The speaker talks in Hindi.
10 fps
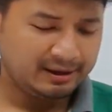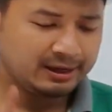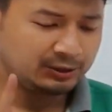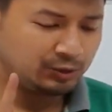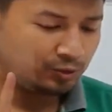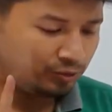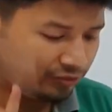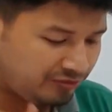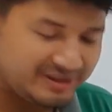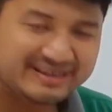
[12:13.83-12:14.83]
एक तो
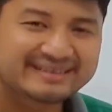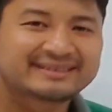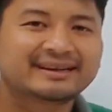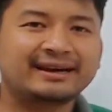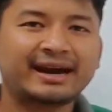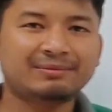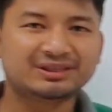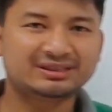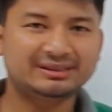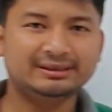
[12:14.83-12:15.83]
फिजिक्स
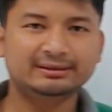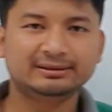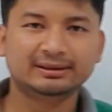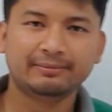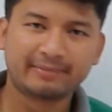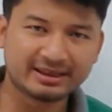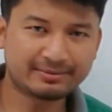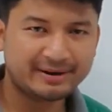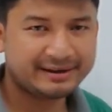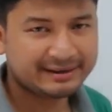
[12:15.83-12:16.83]
केमिस्ट्री
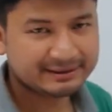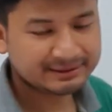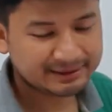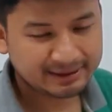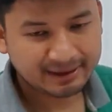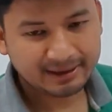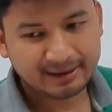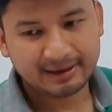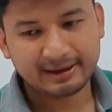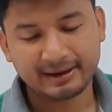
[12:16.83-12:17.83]
मैथमेटिक्स
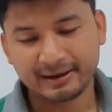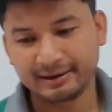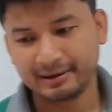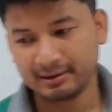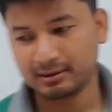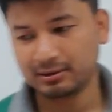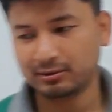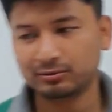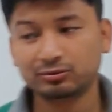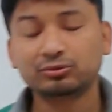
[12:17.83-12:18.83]
एंड
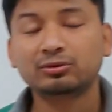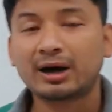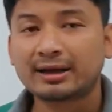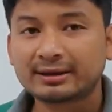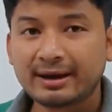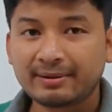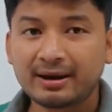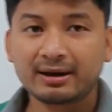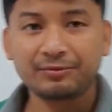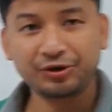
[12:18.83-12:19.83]
आता है आपका
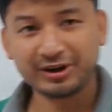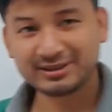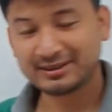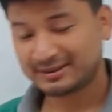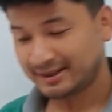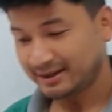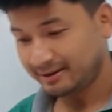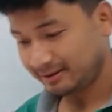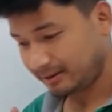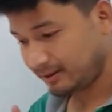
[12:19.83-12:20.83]
कम्युनिकेशन स्किल
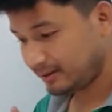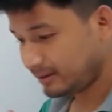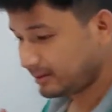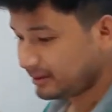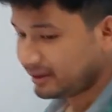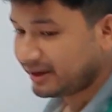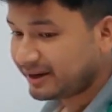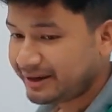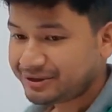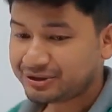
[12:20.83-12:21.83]
इन
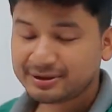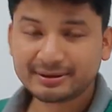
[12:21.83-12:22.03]
इंग्लिश